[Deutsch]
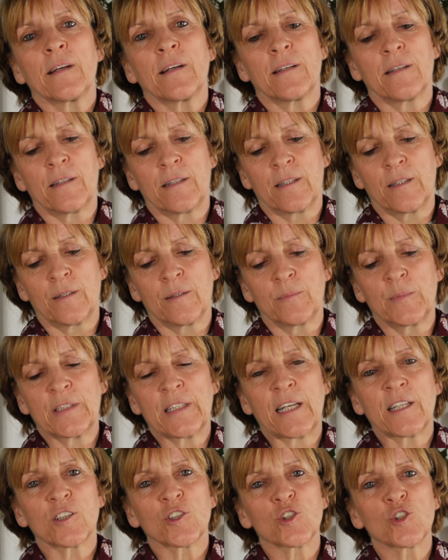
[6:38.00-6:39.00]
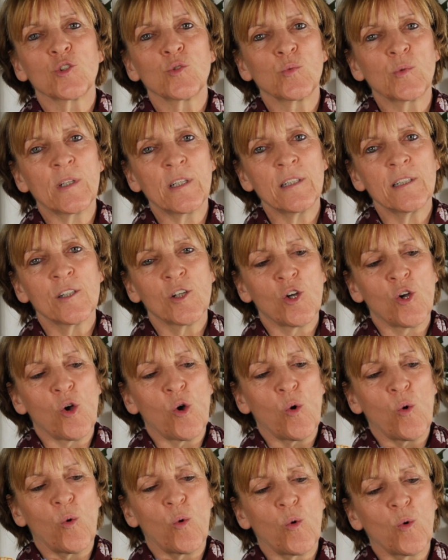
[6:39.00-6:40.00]
äh, mit einer Schnur
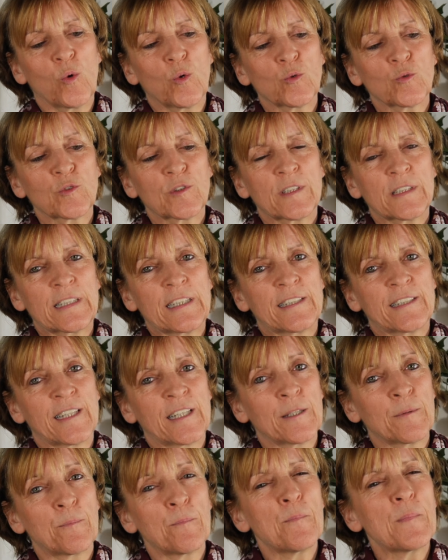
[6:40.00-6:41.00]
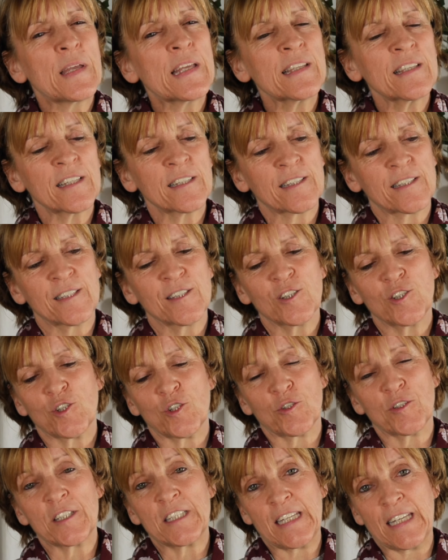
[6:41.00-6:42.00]
und die sind mindestens
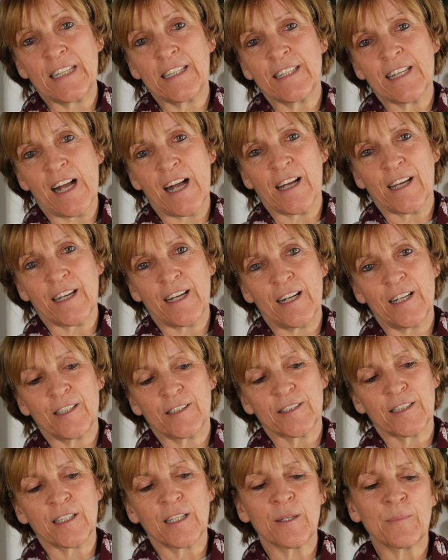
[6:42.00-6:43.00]
schon zehn Jahre alt.